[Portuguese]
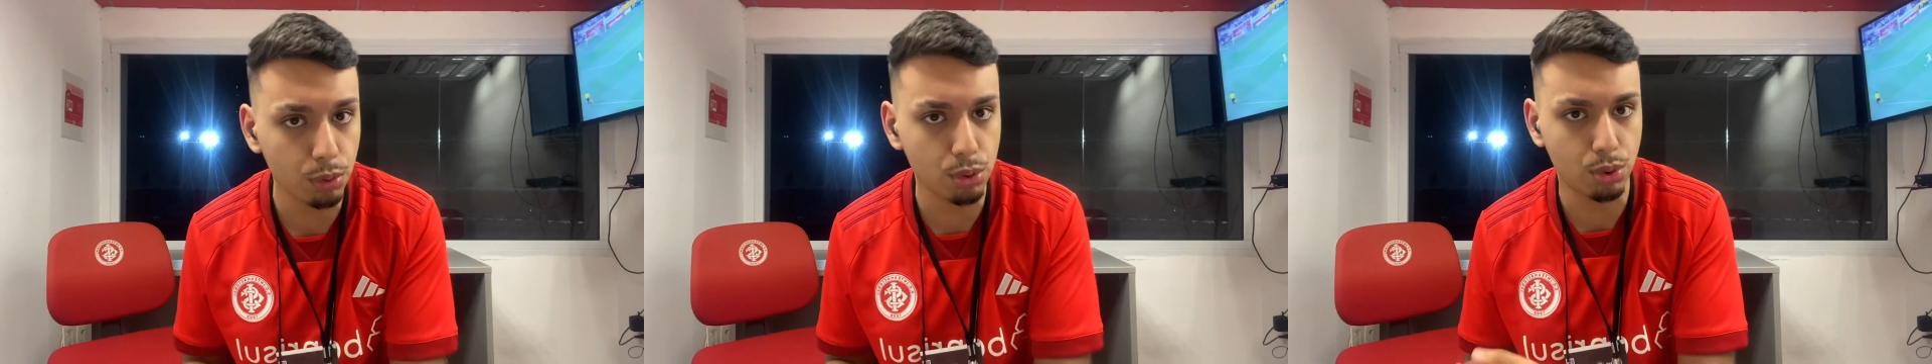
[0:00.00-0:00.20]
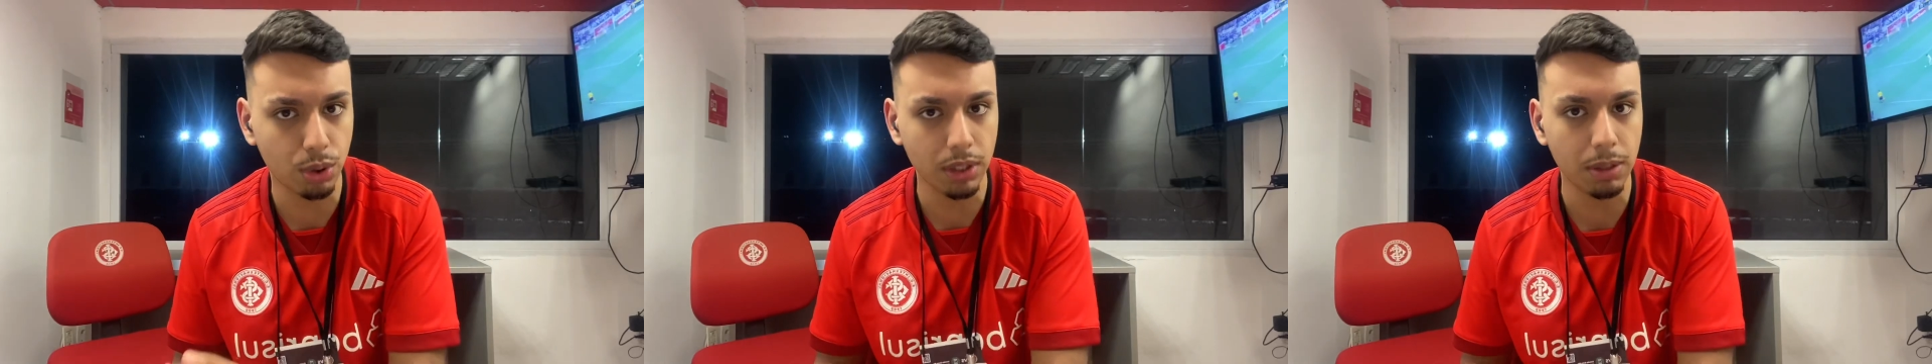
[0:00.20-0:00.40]
o
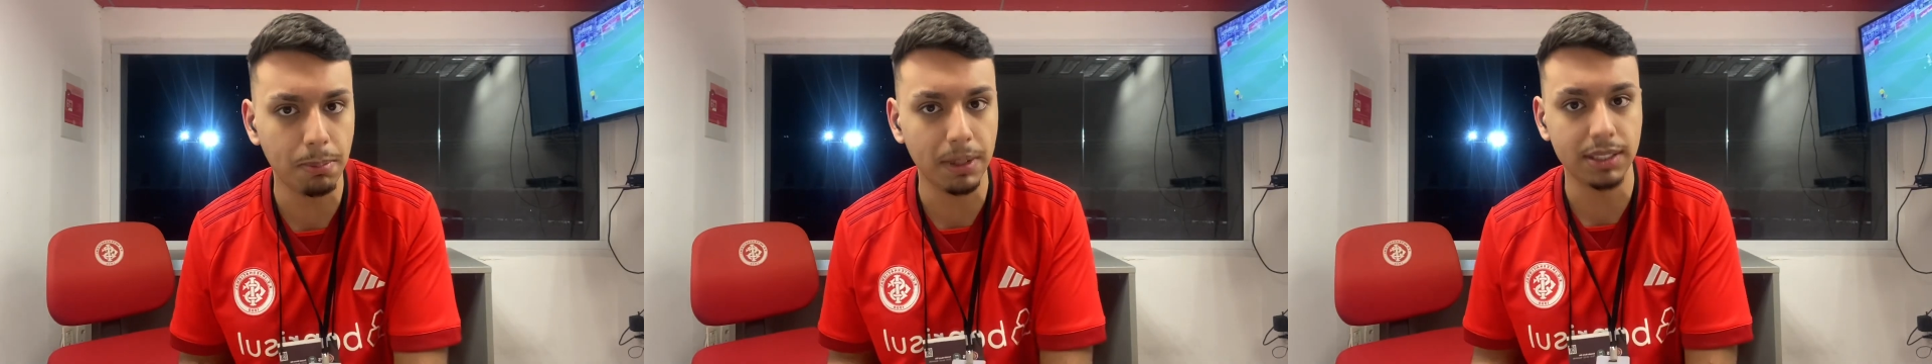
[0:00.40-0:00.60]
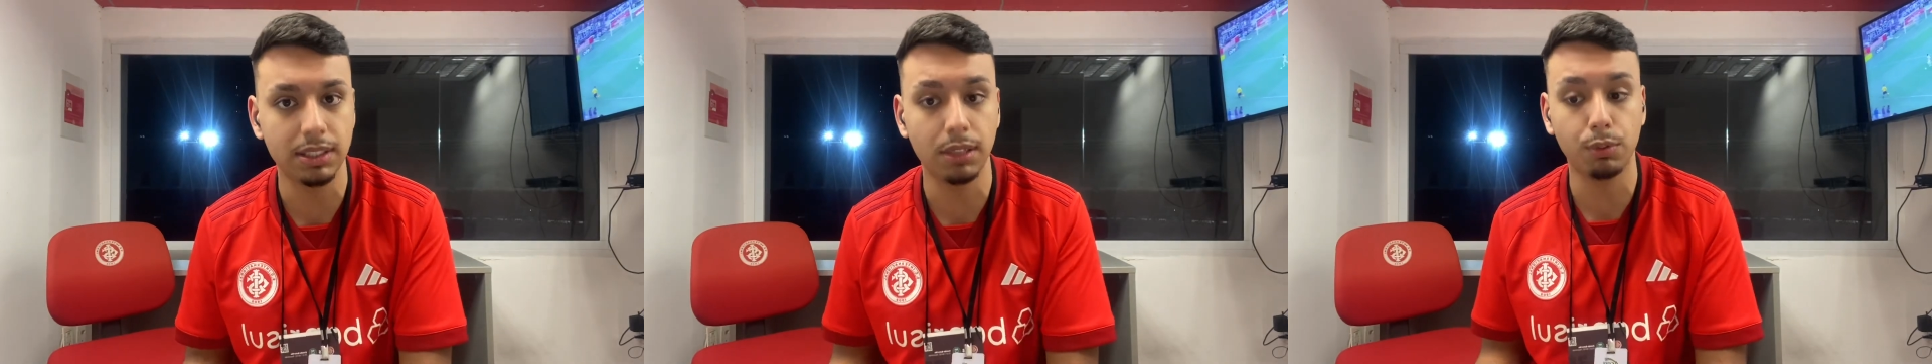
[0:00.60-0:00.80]
Johnny
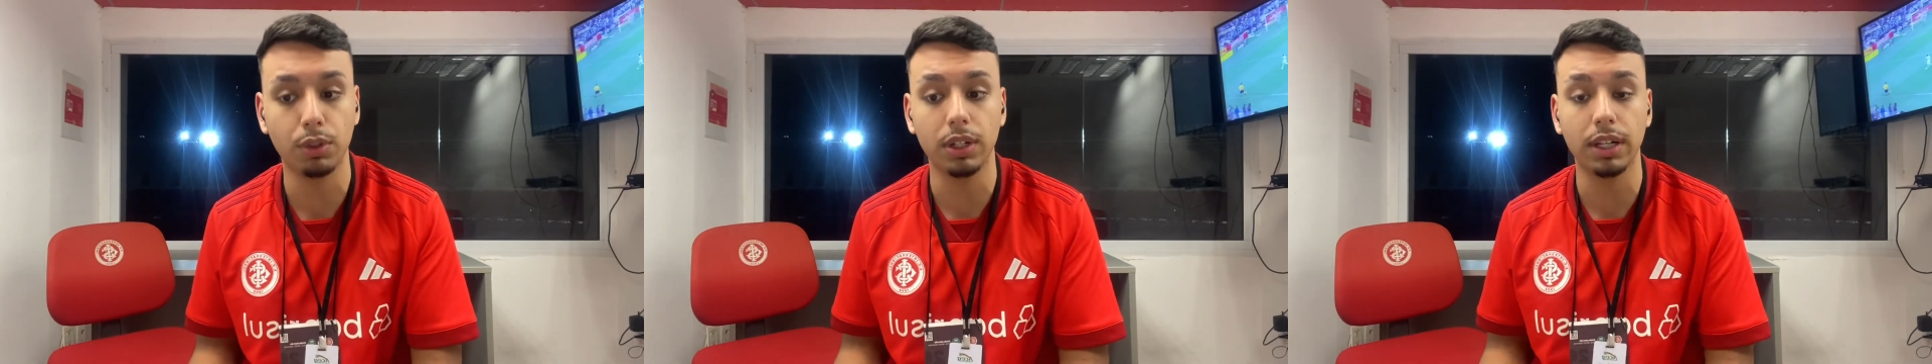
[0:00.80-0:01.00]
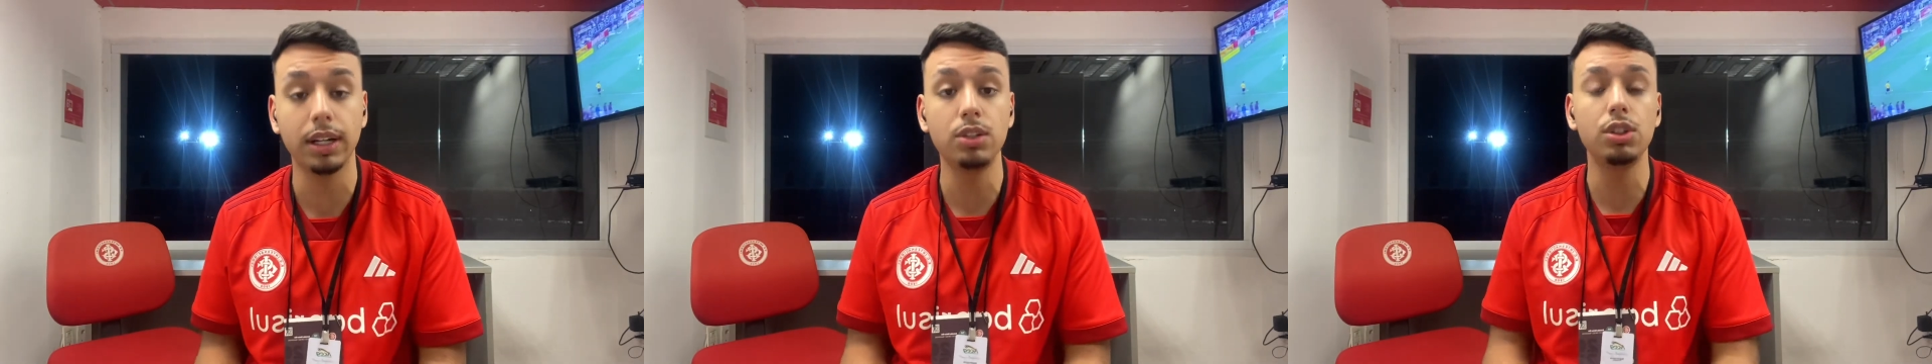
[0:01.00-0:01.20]
para ser
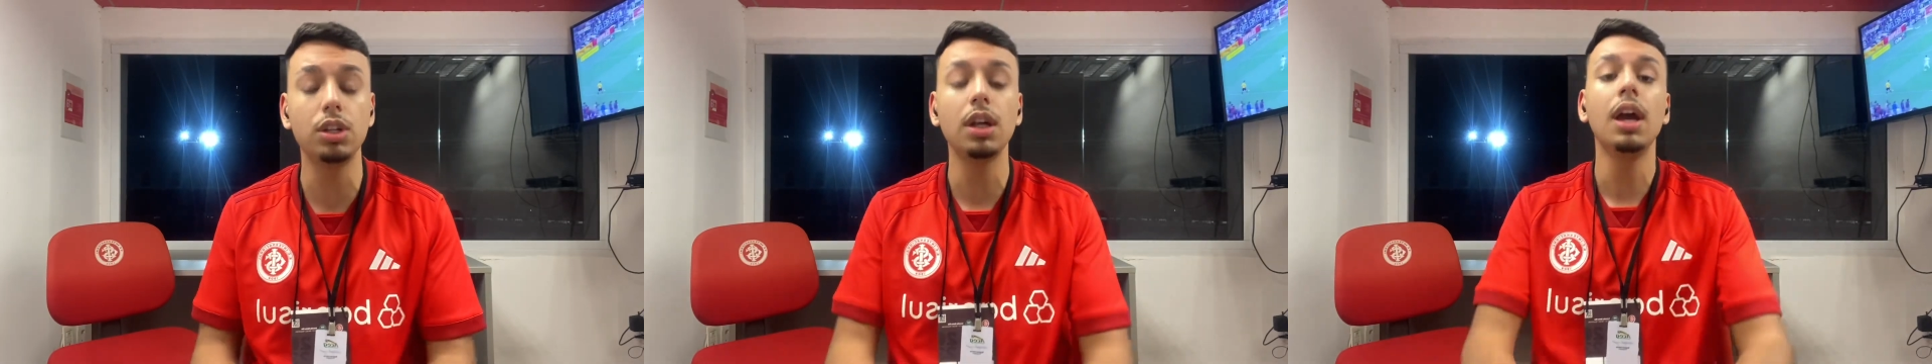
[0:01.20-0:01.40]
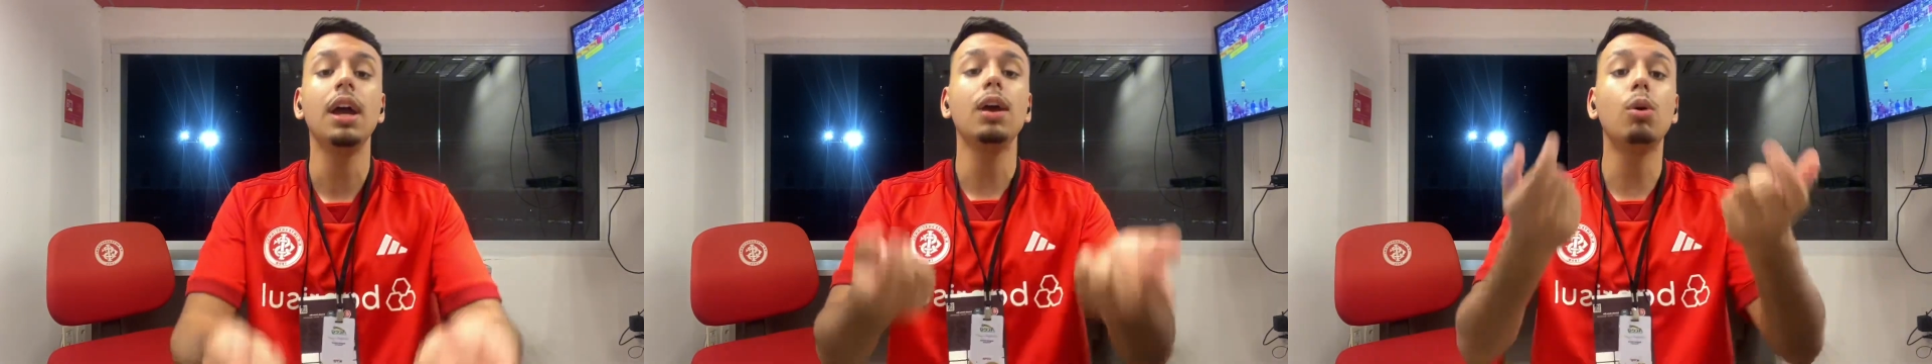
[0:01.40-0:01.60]
volante,